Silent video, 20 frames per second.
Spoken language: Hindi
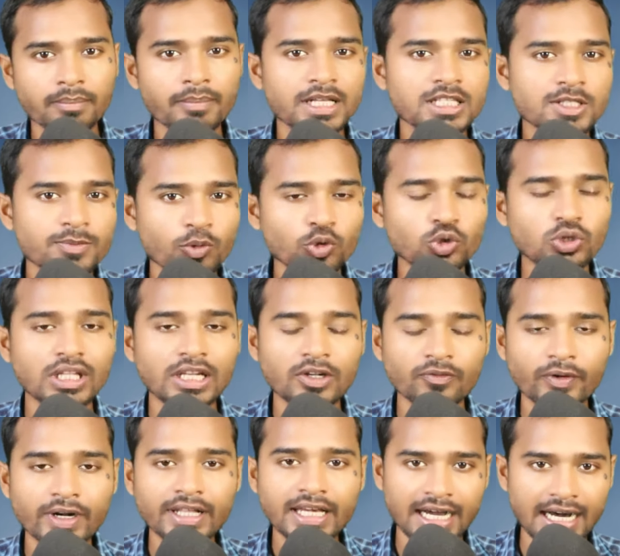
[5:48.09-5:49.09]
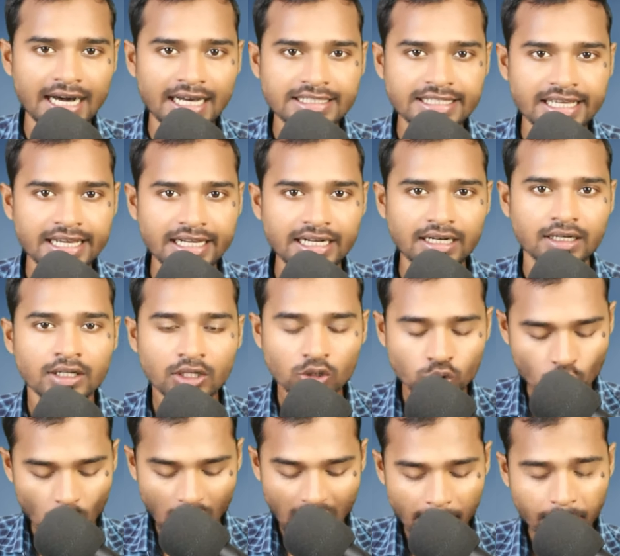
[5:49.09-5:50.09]
मजबूत नेटवर्क आ जाएगा
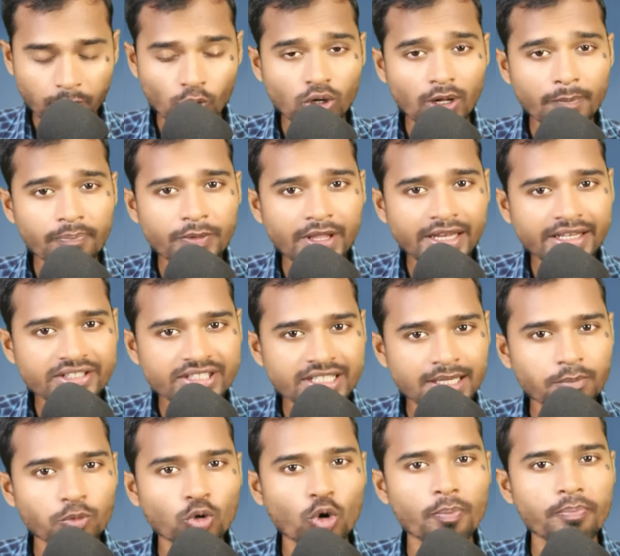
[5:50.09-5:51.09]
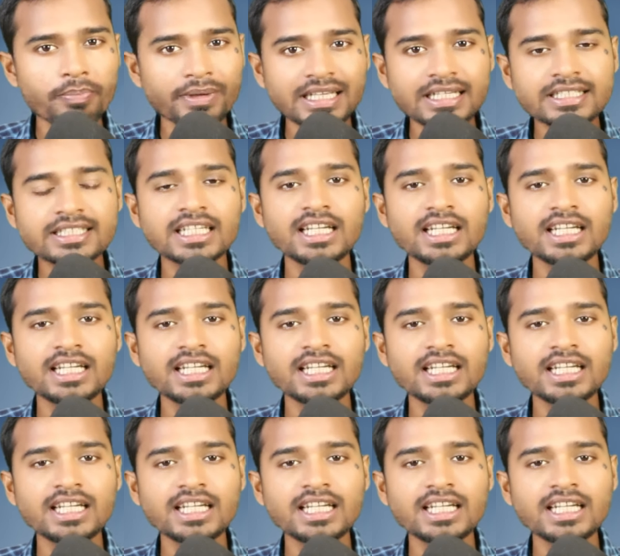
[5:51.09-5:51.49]
तो आप लोग अपने सिम को बी